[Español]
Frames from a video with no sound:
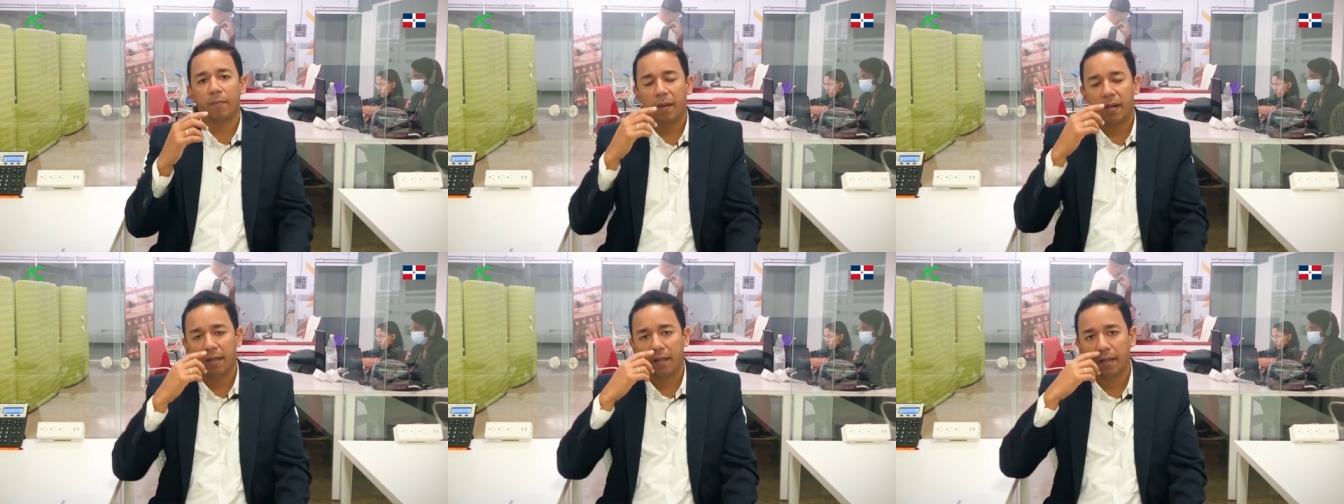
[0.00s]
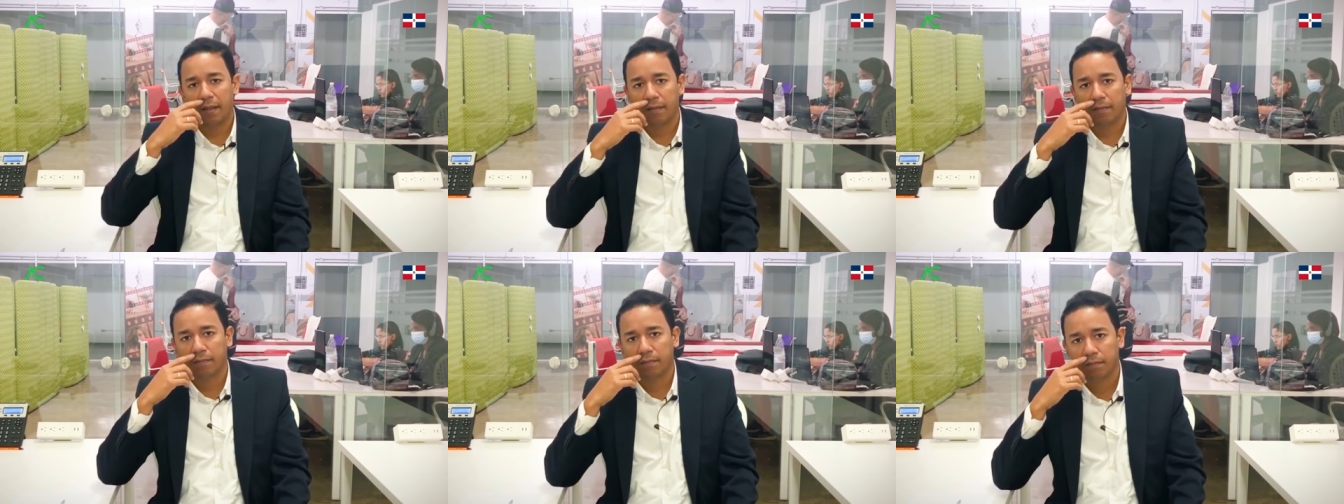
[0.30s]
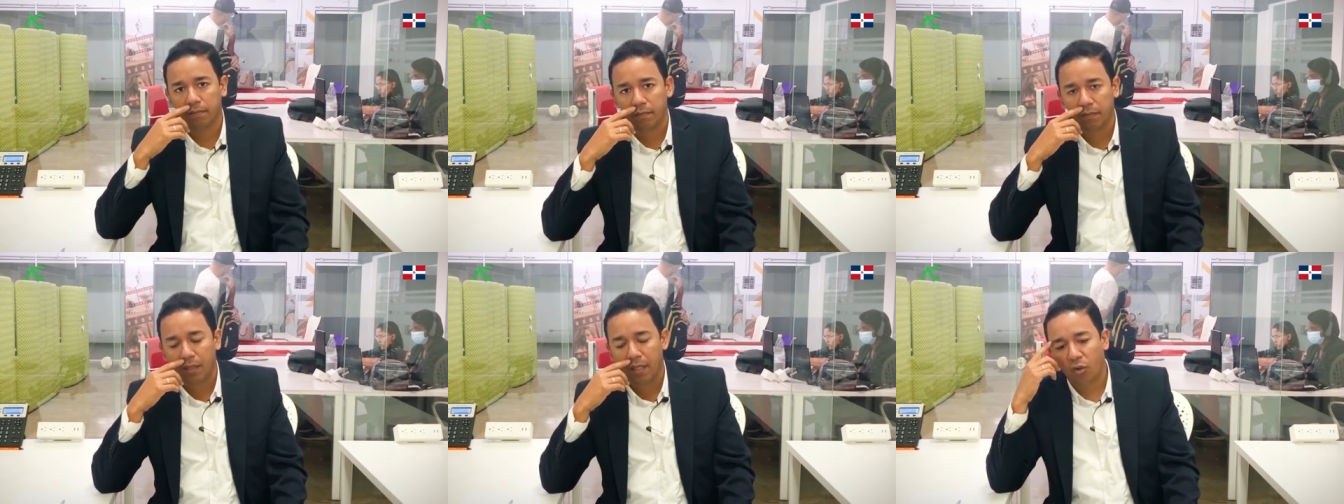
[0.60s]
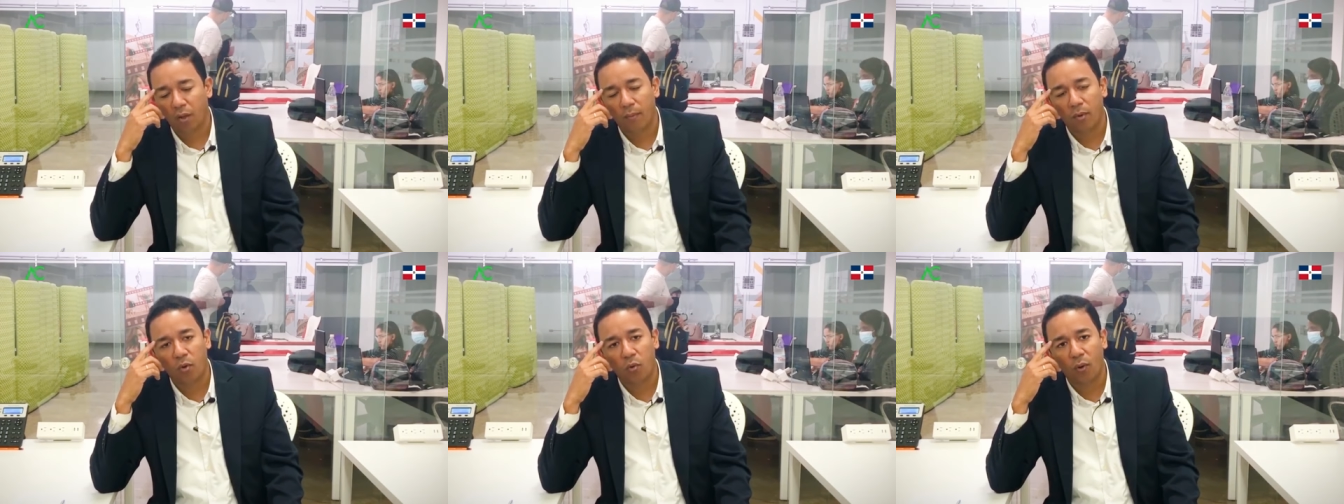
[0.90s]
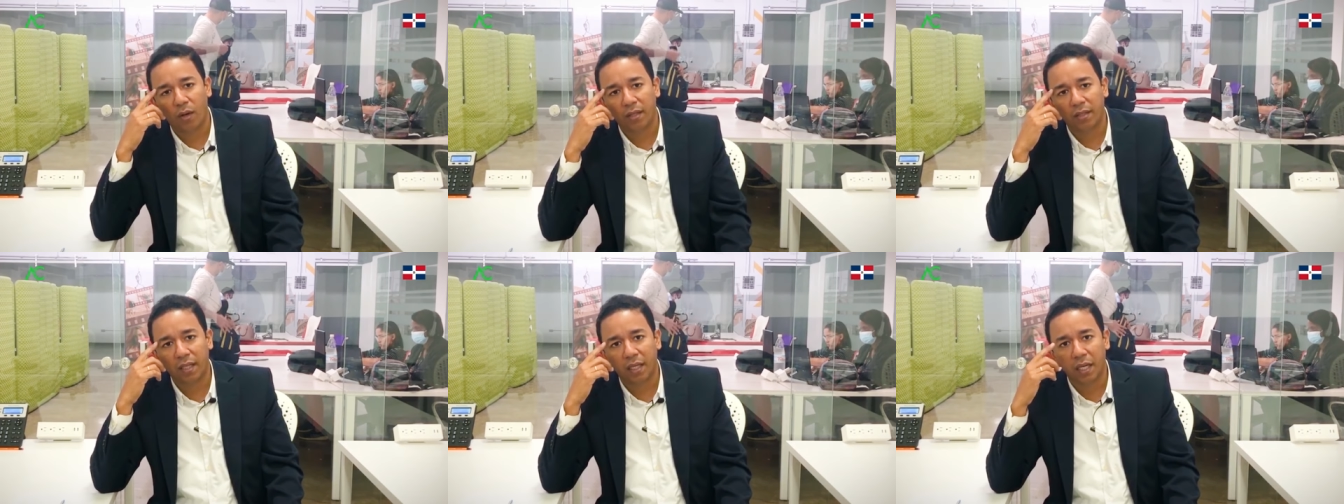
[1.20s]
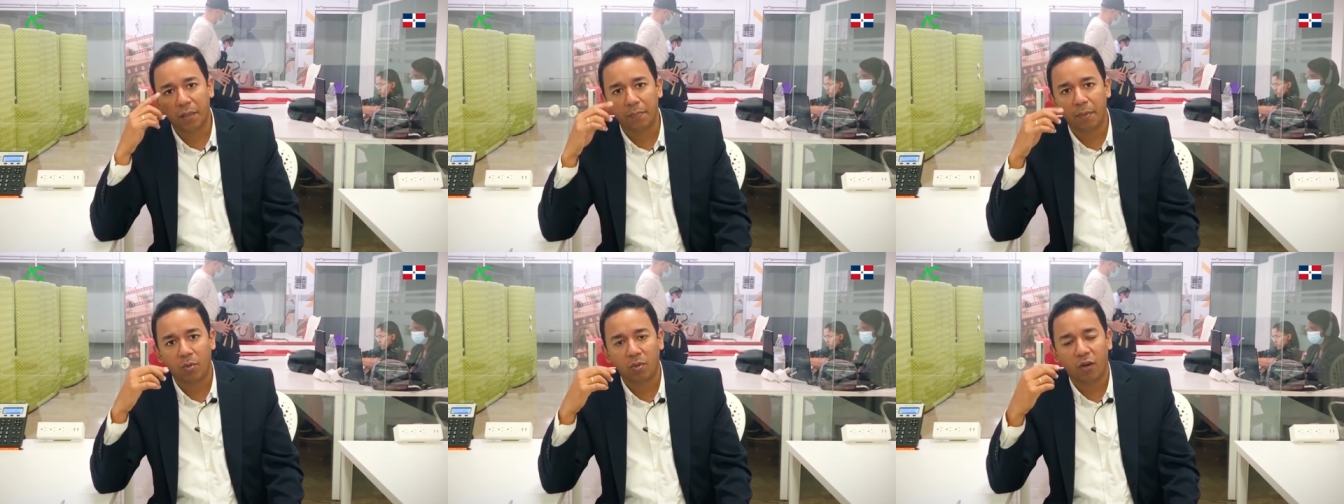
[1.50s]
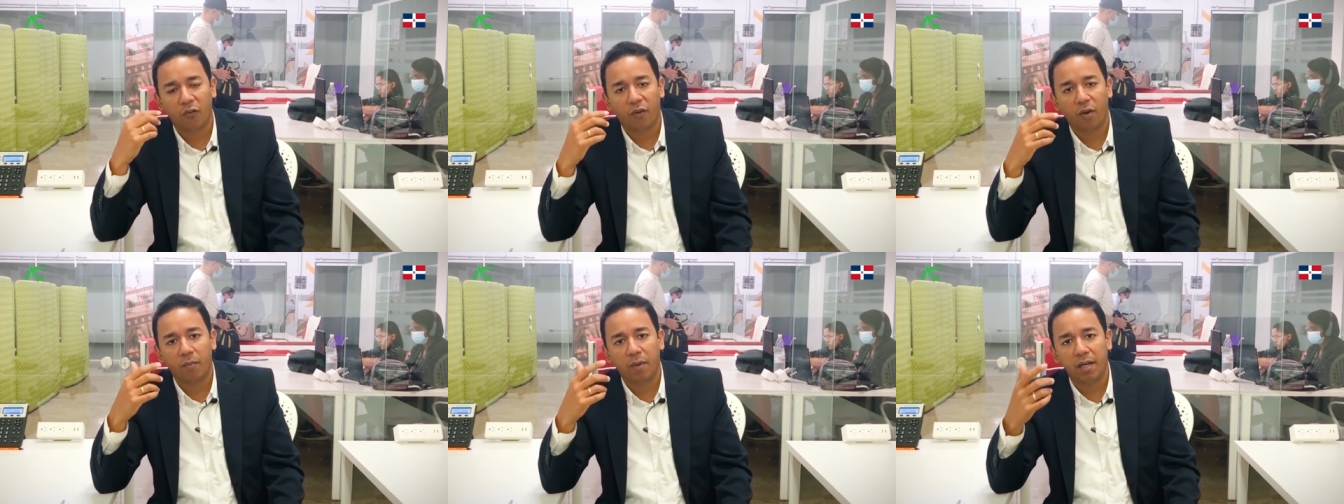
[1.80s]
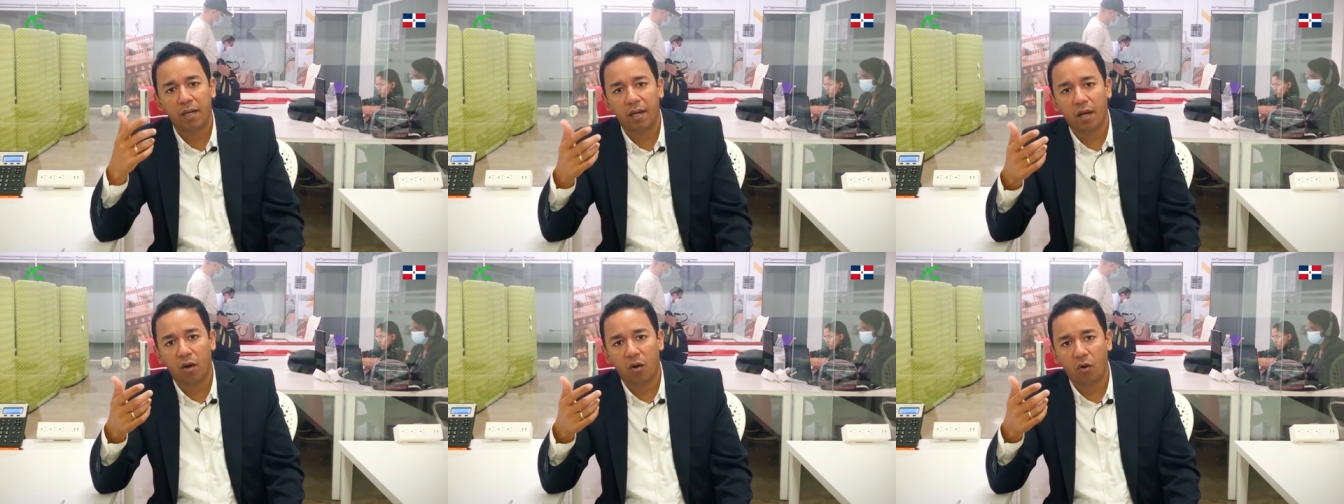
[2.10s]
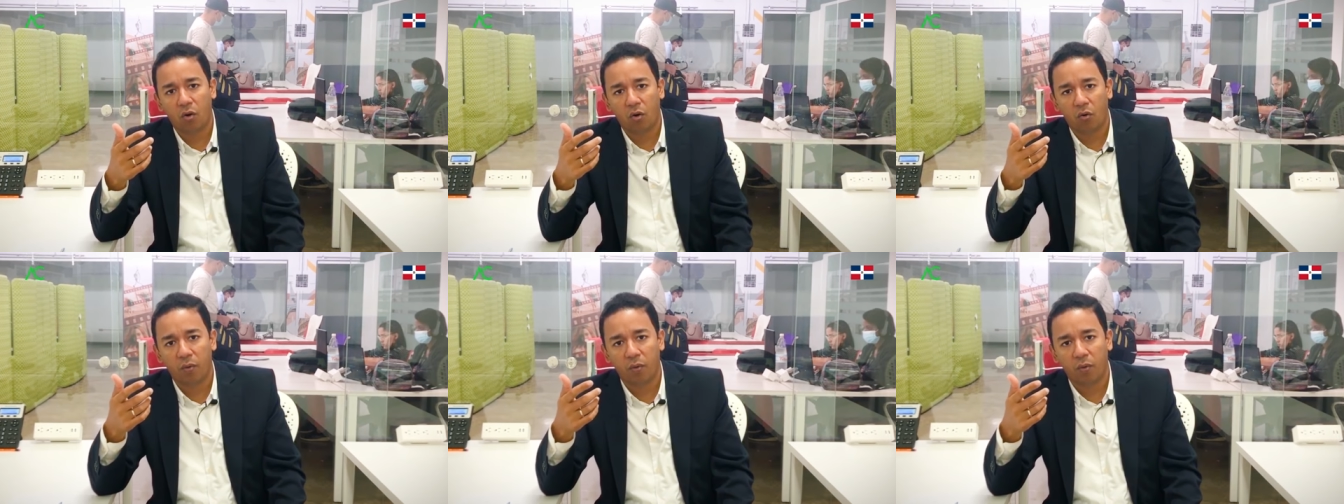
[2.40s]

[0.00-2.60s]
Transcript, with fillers: a perder. Y nos damos cuenta que para una familia